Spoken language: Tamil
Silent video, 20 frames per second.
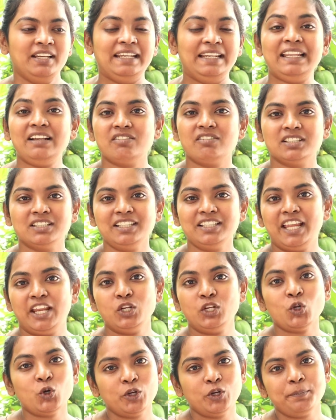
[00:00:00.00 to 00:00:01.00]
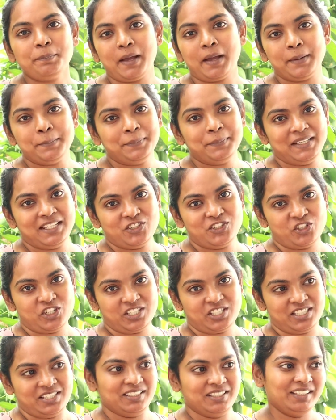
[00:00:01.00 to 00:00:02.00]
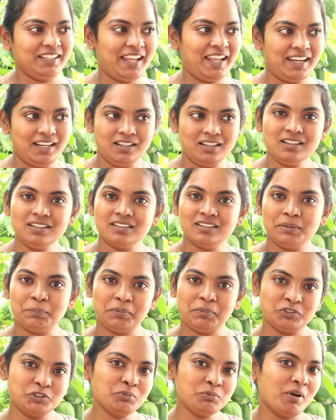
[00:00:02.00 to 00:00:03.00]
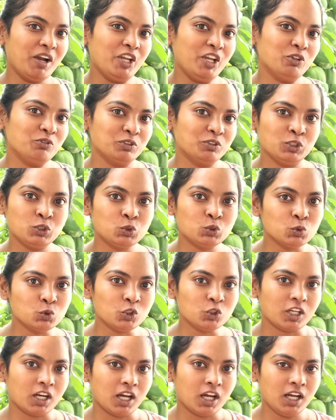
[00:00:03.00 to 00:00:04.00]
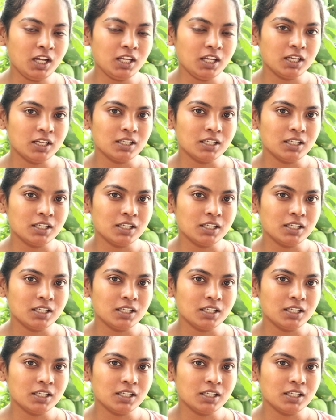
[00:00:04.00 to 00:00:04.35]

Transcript: இன்றைக்கி வந்து என்னோட பேம்பரிங் செஷன் ஏன்னா இப்போ வந்து மாயோன் வந்து தூங்குறான்